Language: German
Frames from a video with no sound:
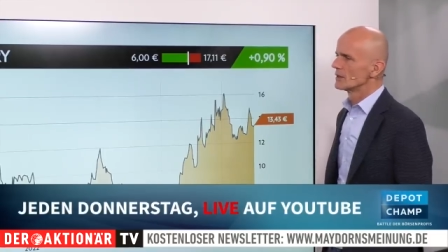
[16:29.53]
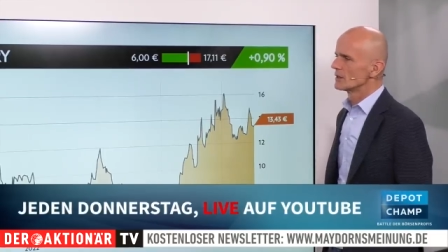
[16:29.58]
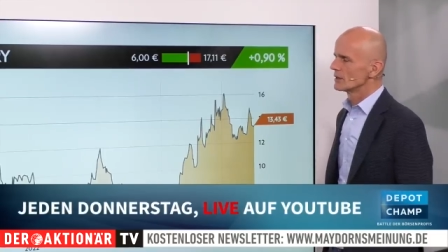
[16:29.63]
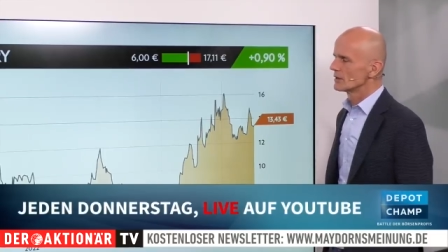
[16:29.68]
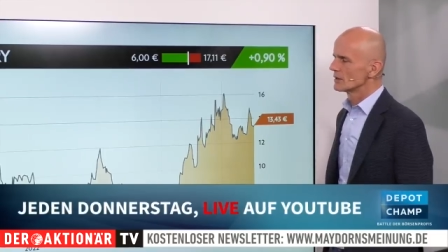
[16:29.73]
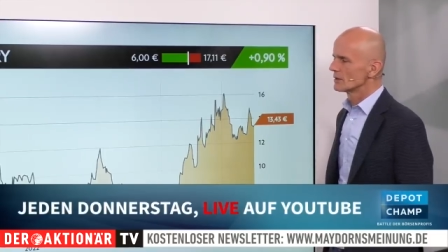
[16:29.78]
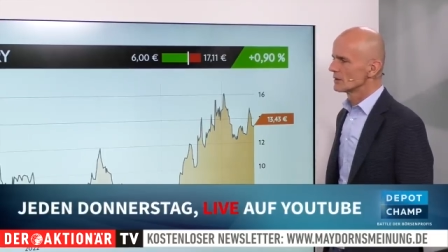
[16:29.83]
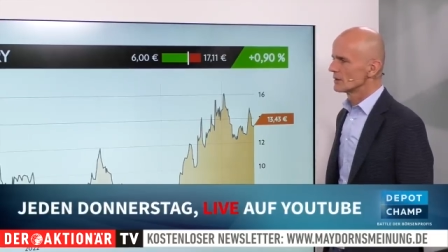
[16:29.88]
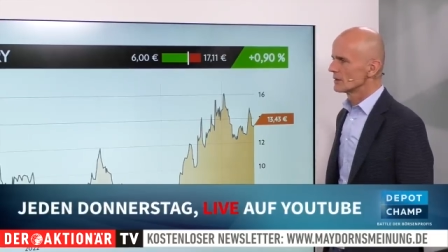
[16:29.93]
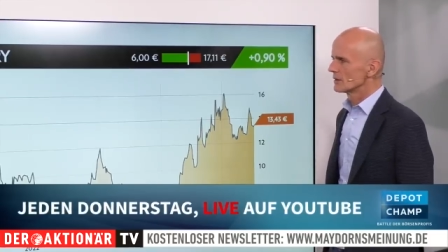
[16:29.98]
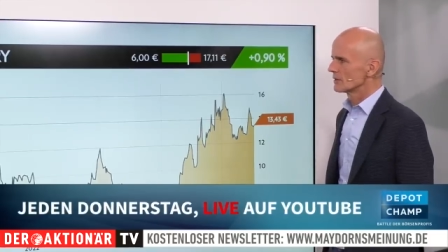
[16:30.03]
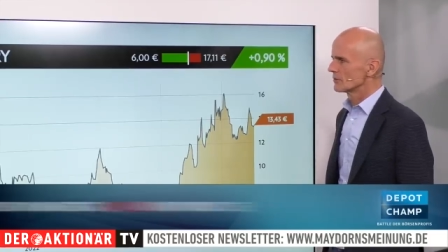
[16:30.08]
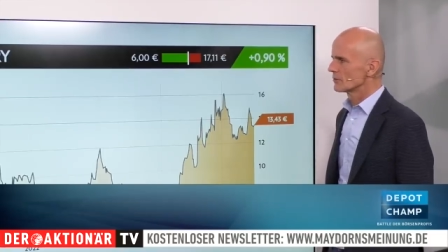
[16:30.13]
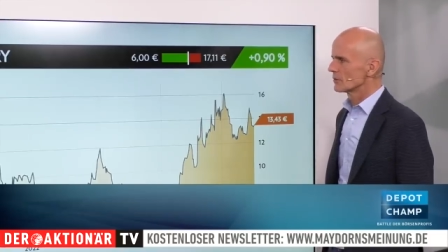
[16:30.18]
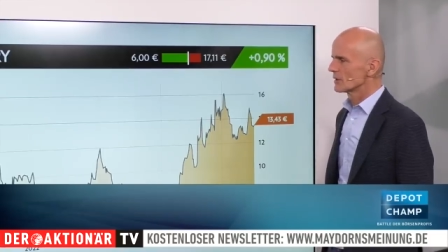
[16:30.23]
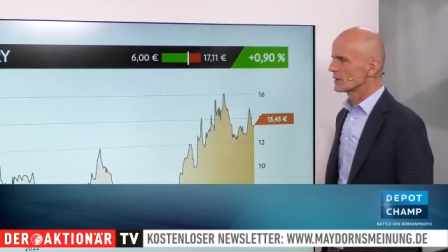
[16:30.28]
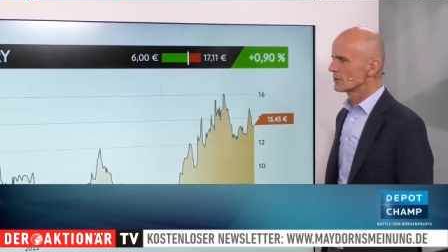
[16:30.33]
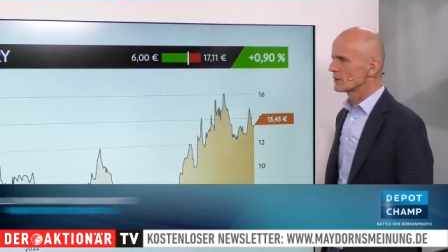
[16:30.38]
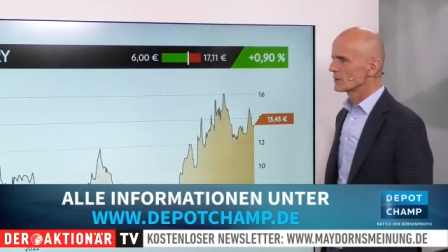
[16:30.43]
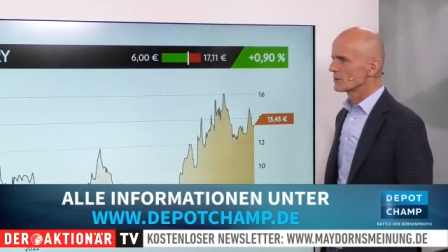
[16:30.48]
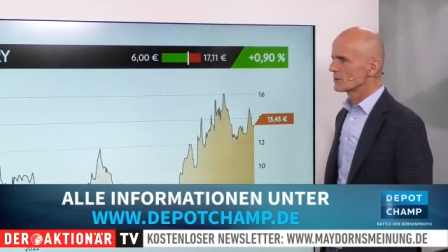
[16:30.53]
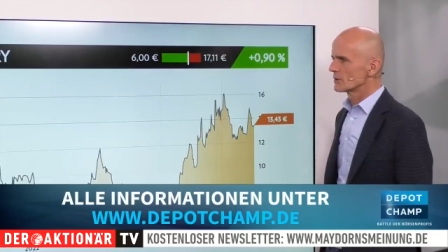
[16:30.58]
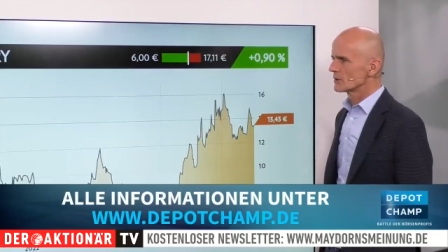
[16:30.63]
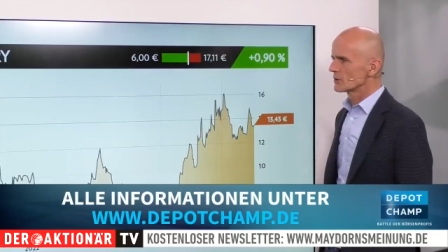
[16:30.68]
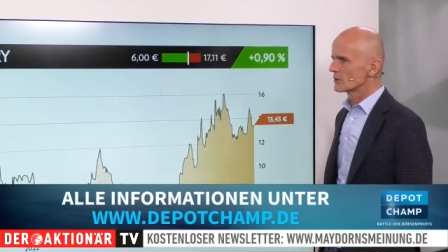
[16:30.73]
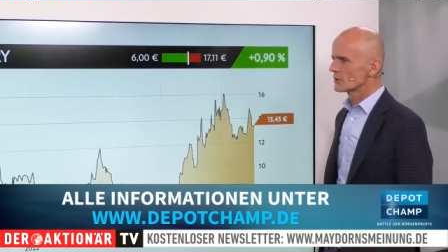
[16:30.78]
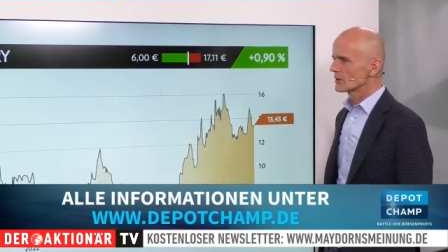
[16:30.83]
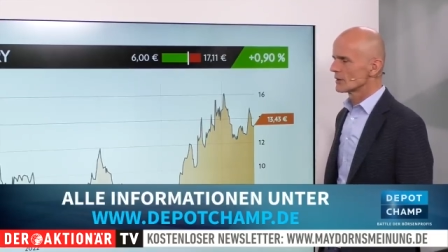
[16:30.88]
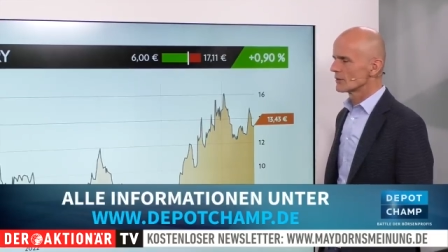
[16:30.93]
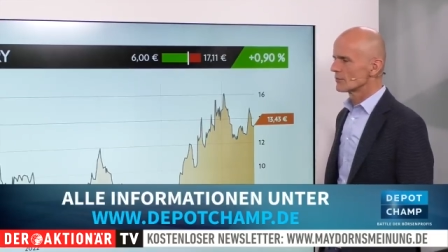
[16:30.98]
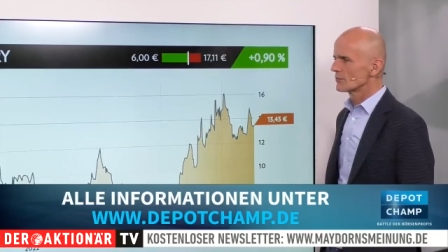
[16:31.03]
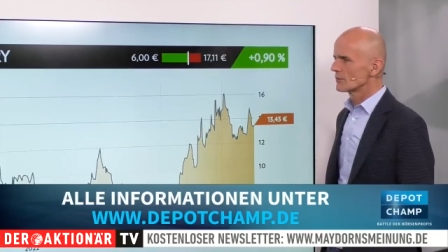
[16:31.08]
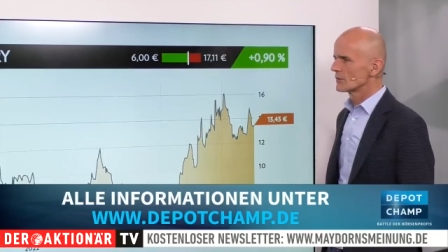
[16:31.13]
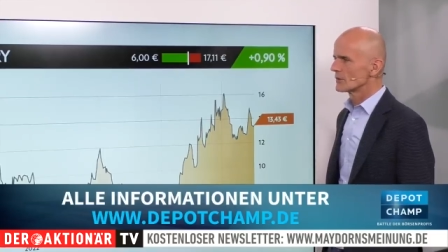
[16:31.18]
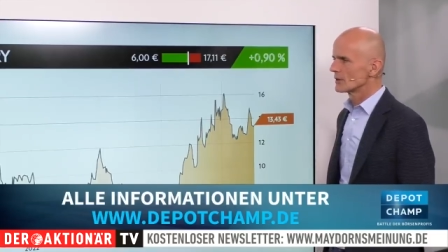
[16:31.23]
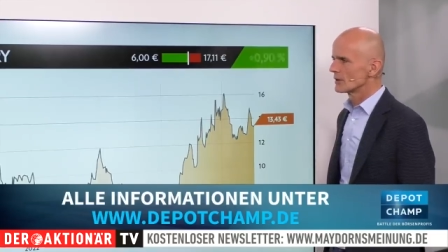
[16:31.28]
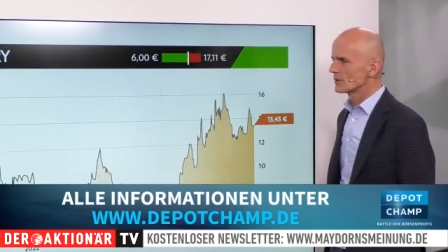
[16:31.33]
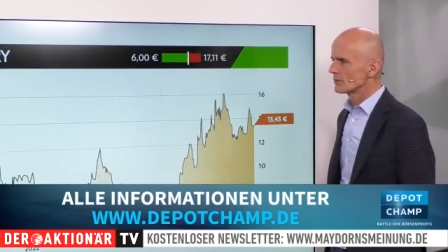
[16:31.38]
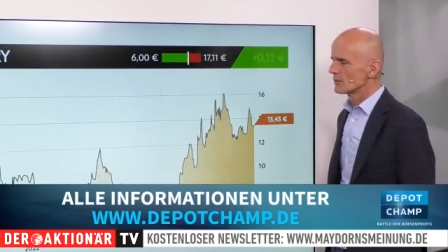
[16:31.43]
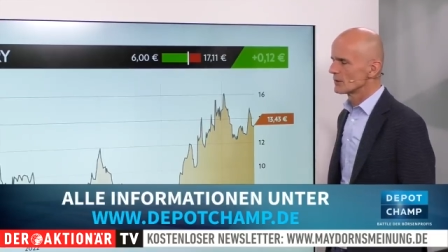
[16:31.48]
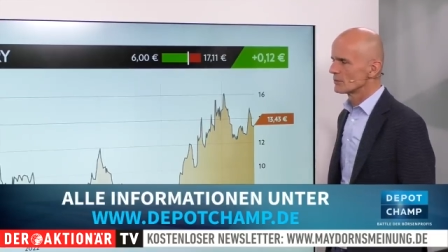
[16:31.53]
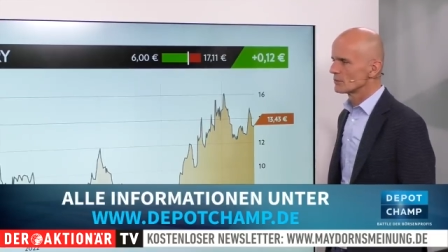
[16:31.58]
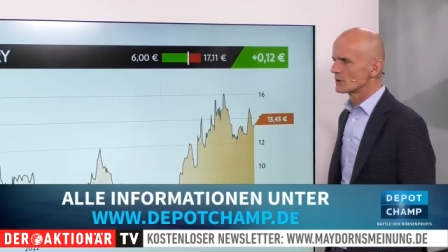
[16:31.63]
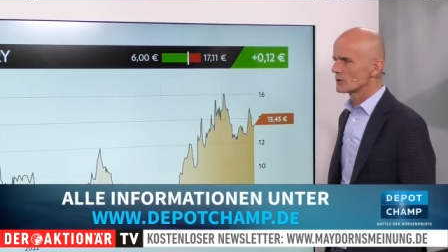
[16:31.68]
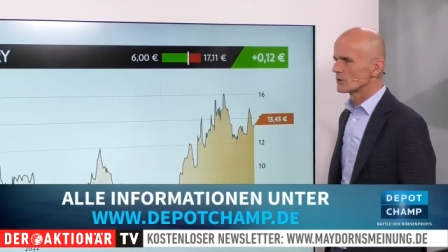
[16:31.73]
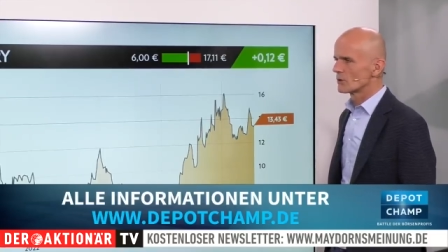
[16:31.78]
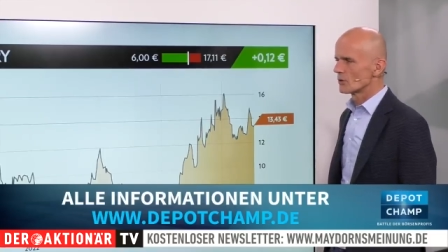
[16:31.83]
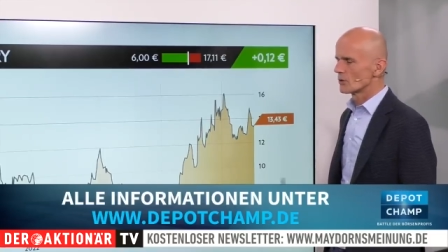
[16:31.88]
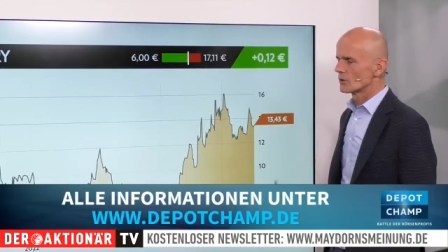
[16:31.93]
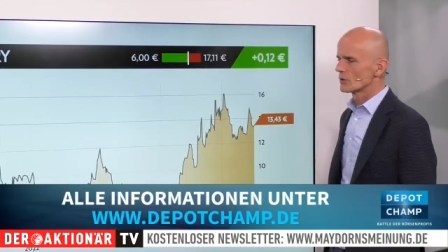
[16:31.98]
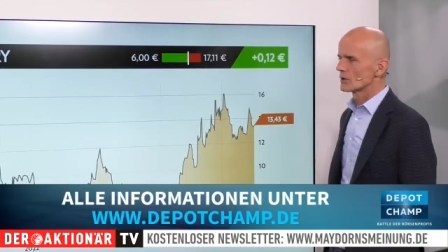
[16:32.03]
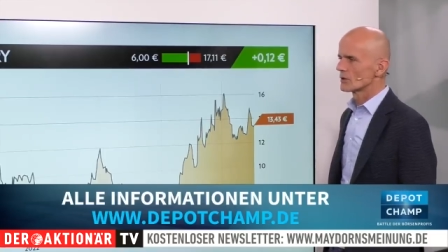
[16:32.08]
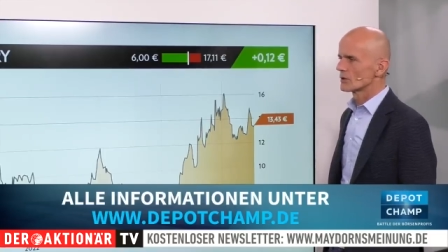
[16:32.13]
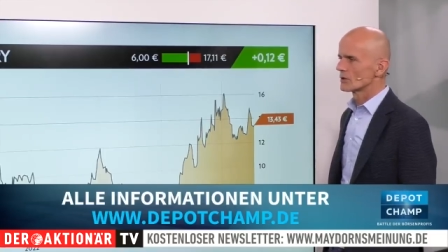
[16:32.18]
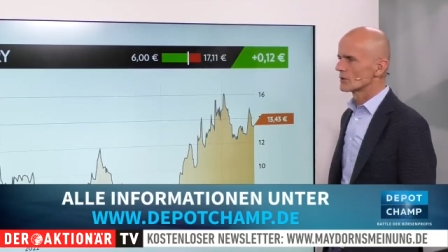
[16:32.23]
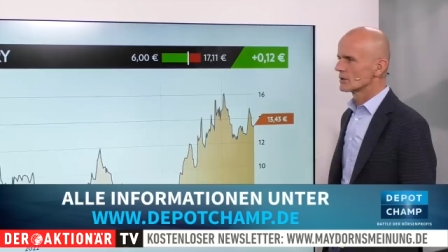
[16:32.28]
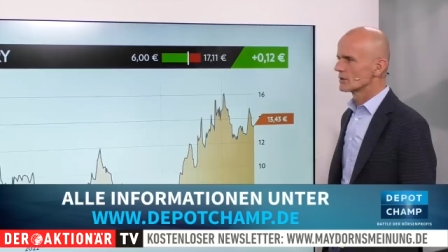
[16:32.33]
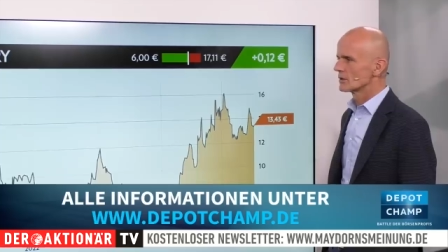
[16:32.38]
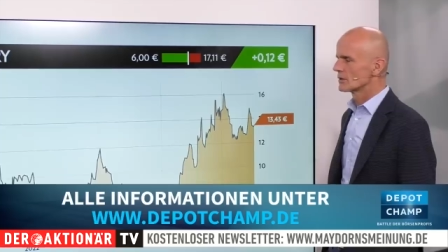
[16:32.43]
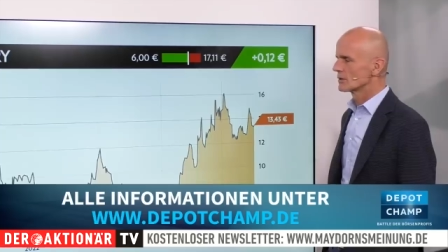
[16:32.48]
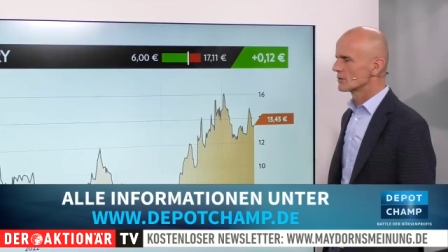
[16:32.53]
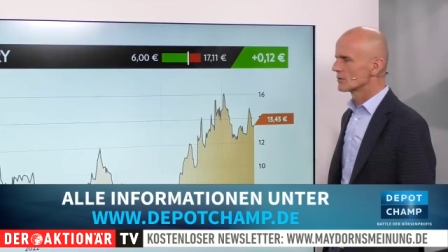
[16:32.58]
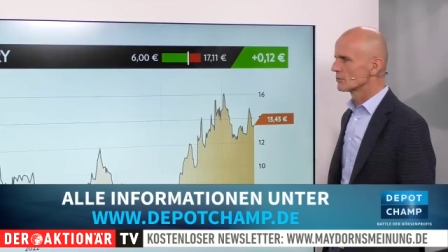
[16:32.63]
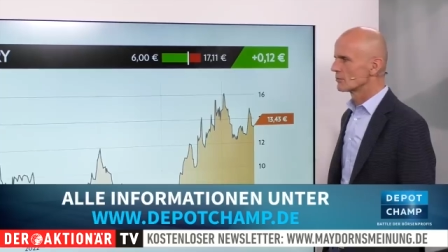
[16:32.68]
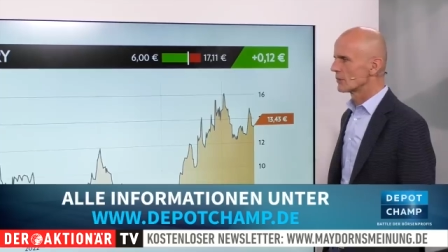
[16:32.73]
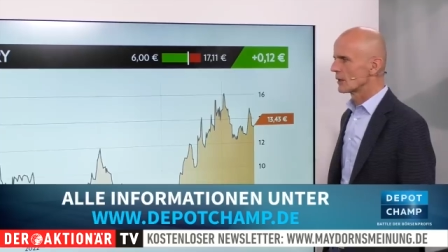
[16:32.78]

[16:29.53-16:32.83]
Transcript: äh, die Fry Battery zusammen ähm, mit Koch äh,